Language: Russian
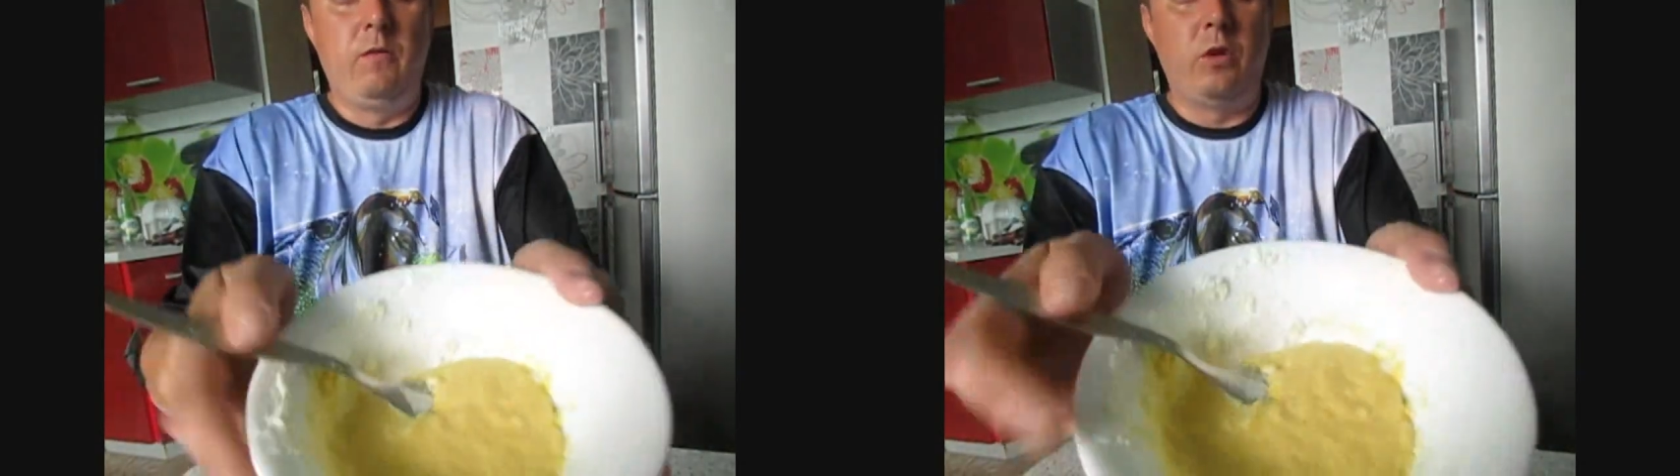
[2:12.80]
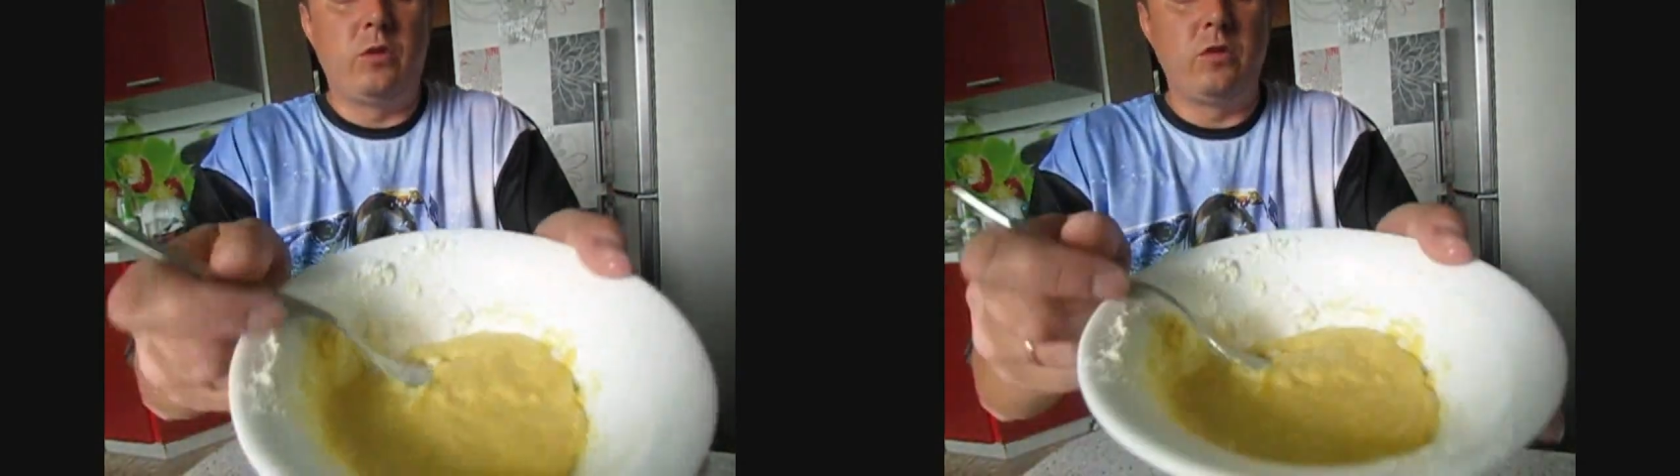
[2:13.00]

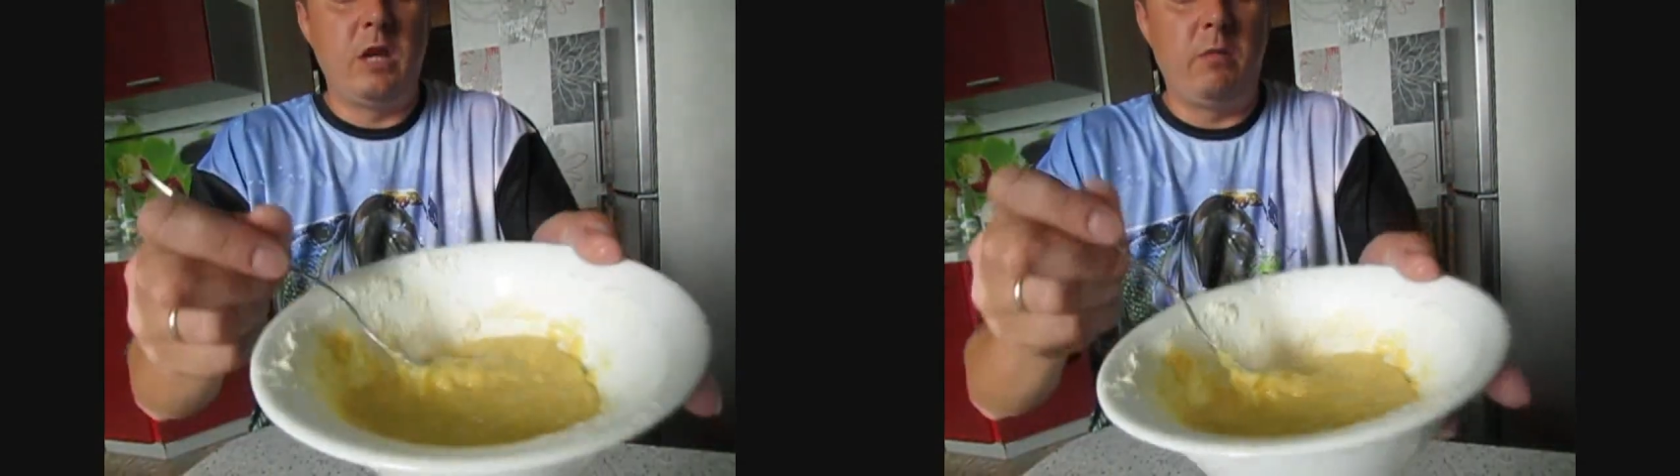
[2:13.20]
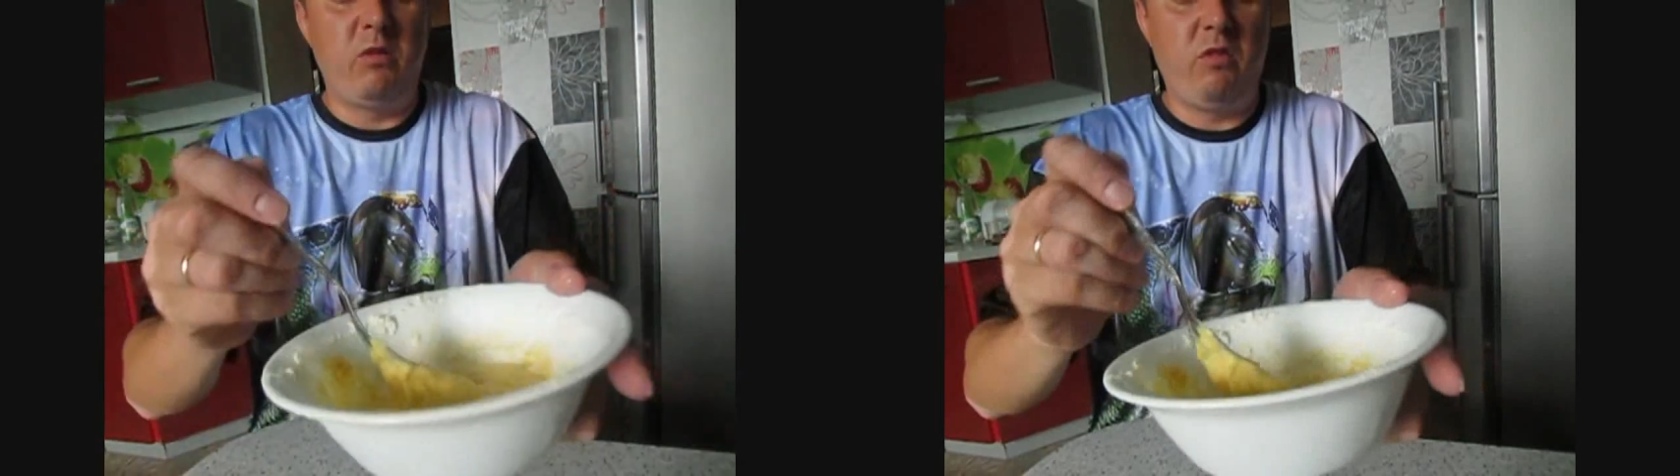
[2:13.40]
Вот,
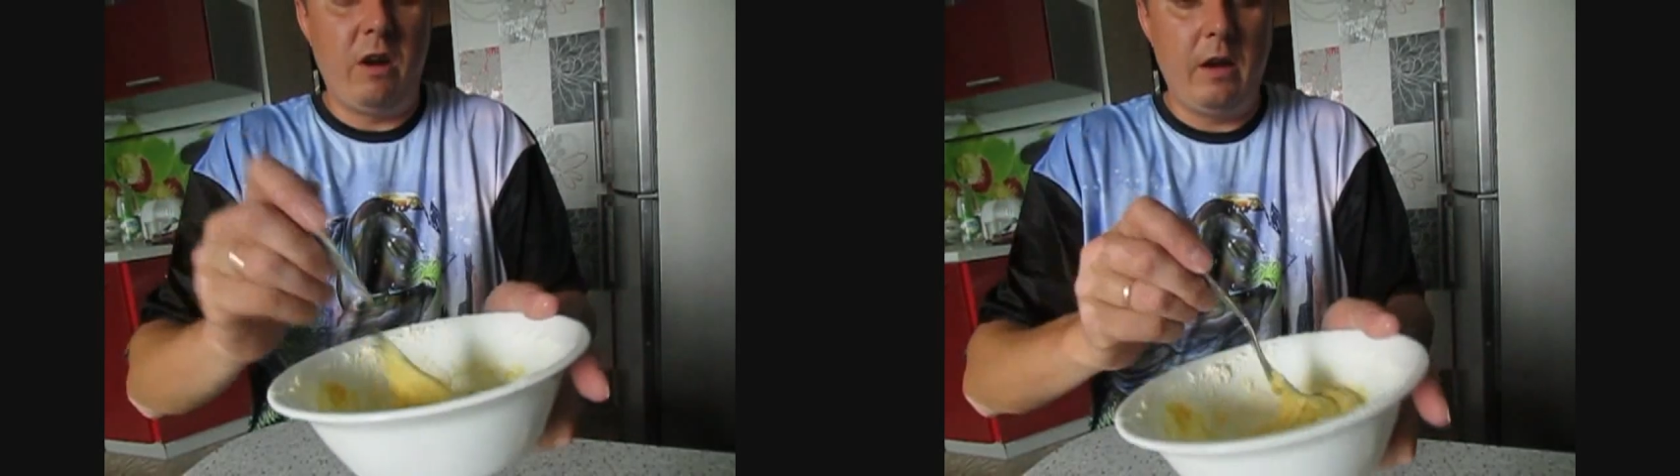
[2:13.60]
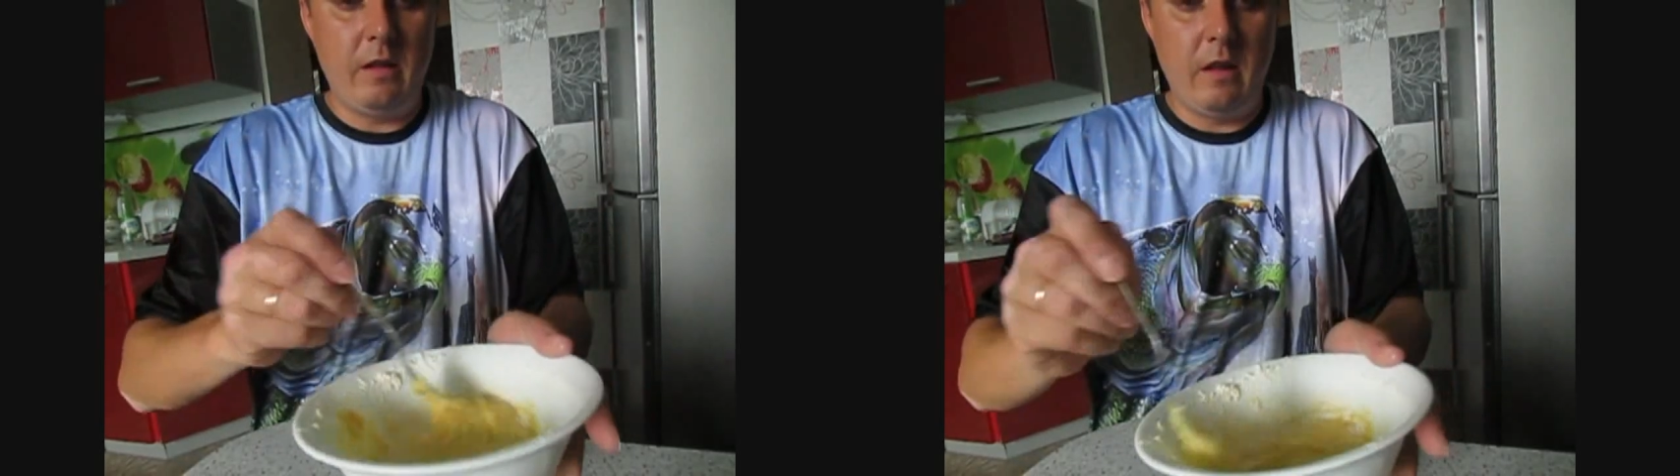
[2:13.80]
друзья,
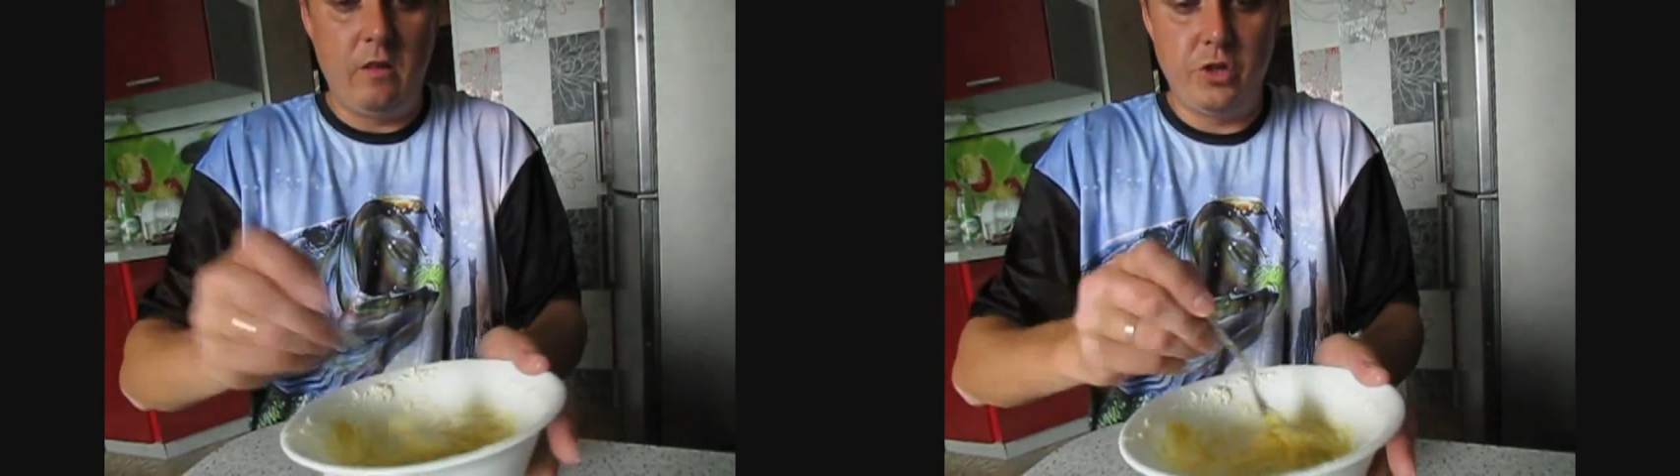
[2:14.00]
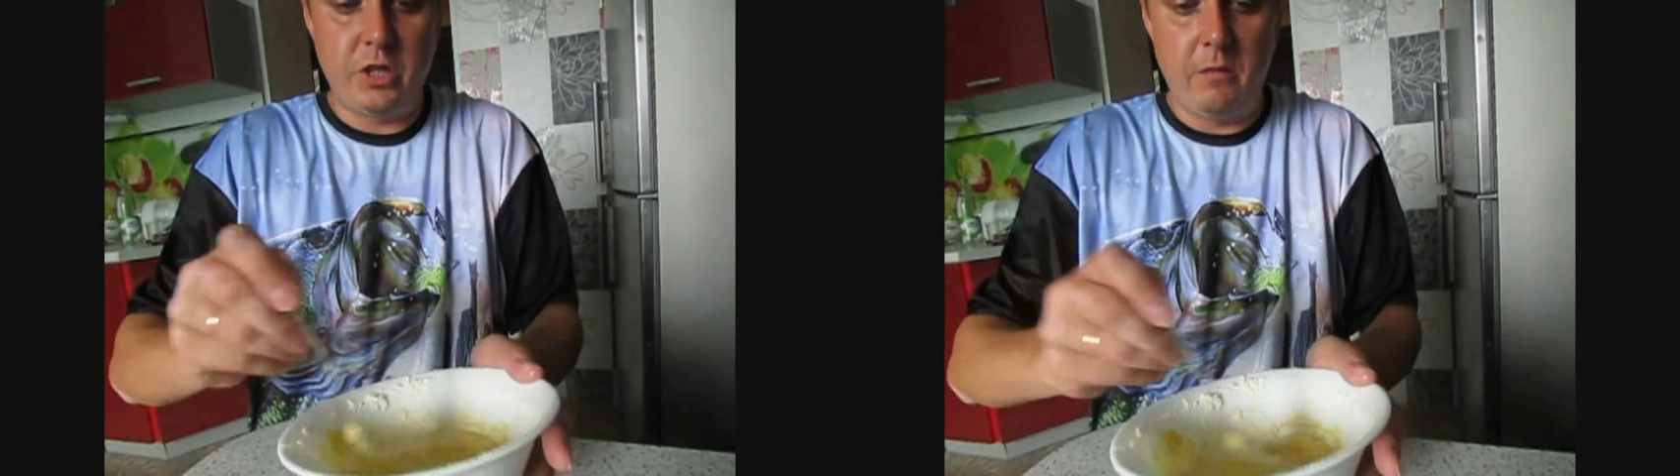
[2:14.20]
буквально
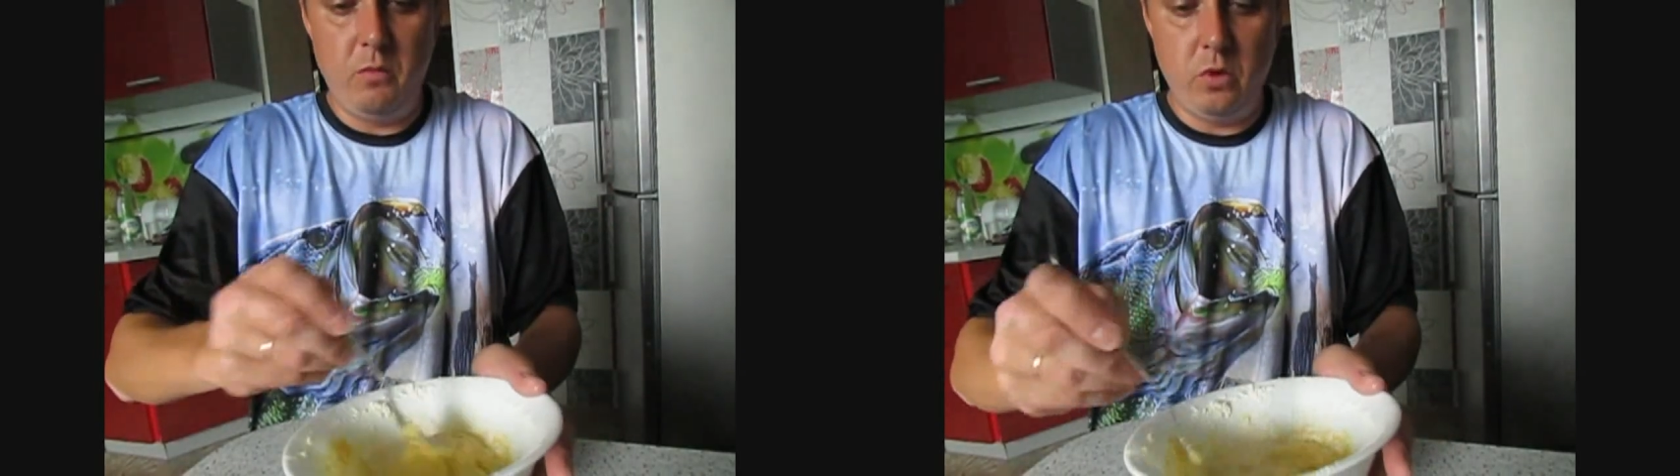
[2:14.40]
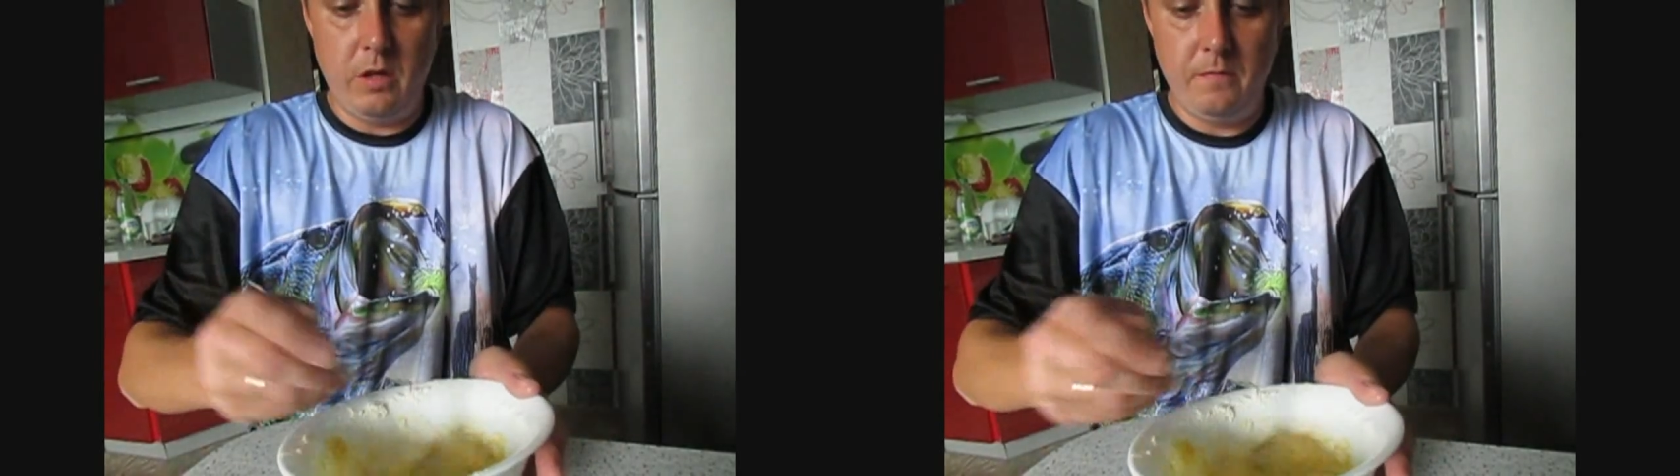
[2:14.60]
одна ложечка
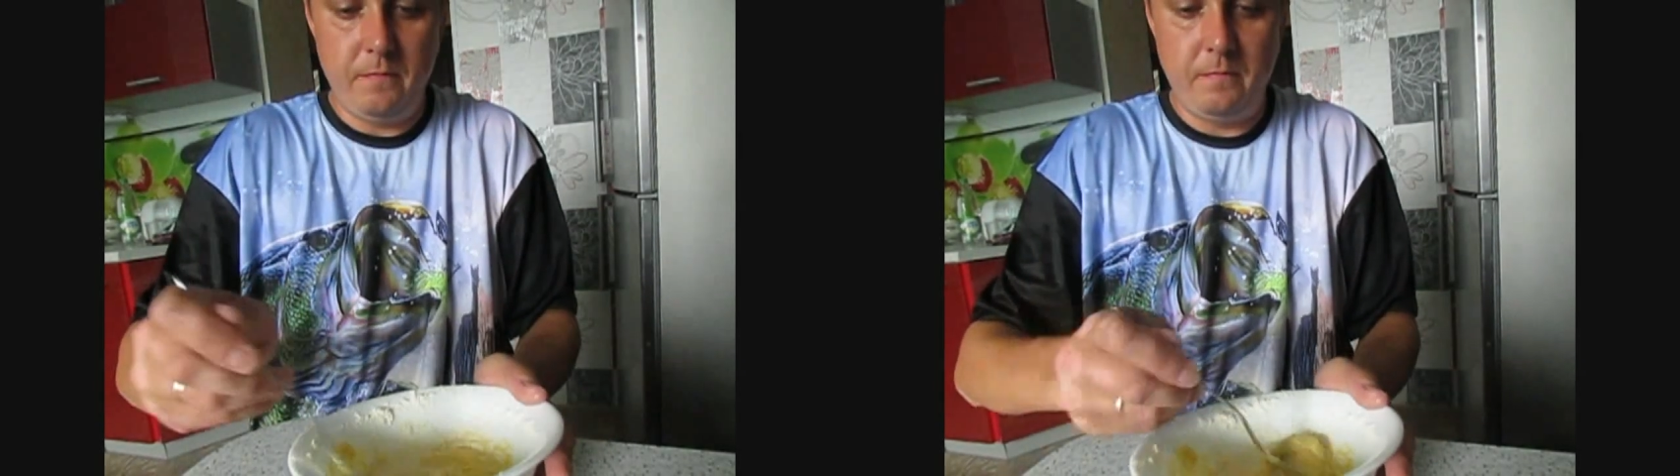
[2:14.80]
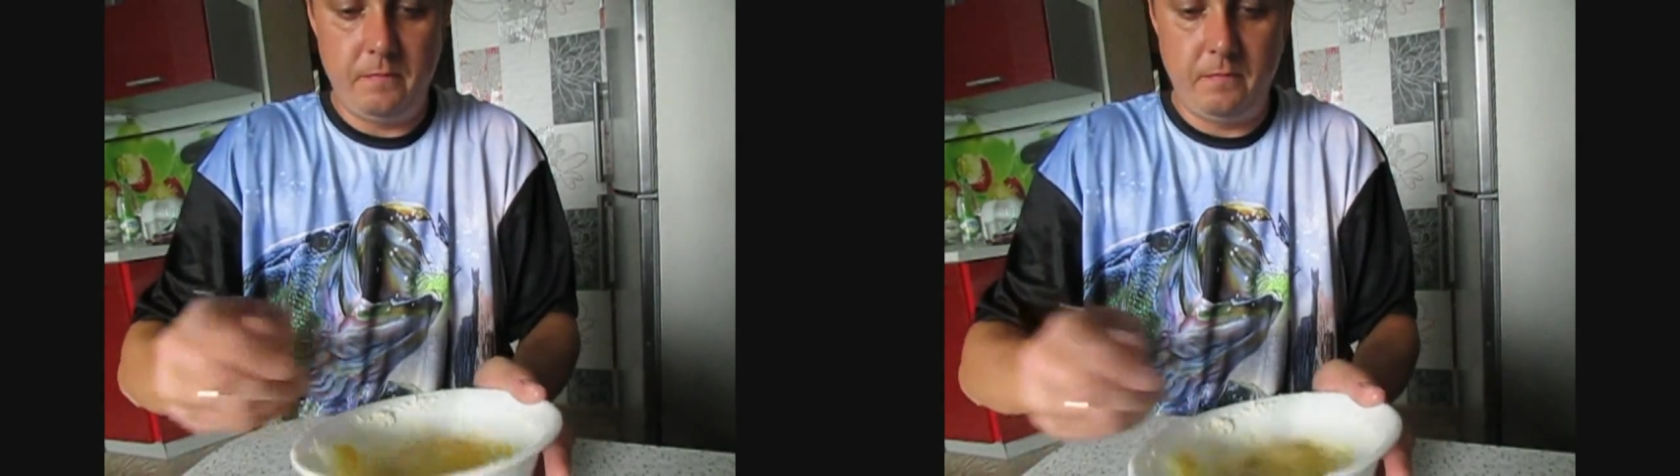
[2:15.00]
меда.